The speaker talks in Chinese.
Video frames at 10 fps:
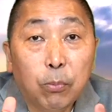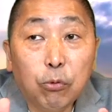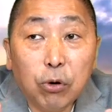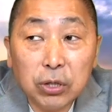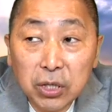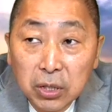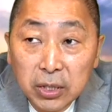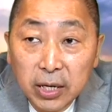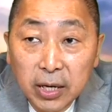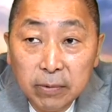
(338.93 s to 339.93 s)
不过这
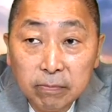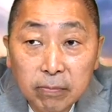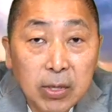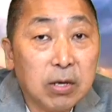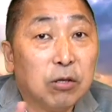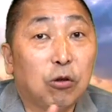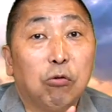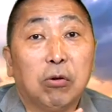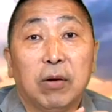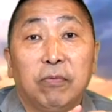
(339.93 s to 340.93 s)
些。
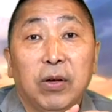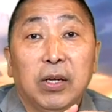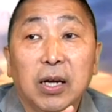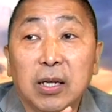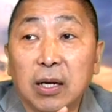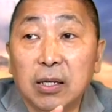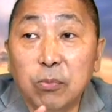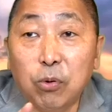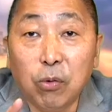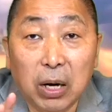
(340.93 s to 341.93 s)
都跟飞碟联
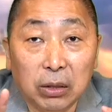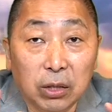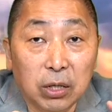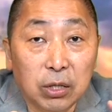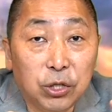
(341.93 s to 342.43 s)
联播网的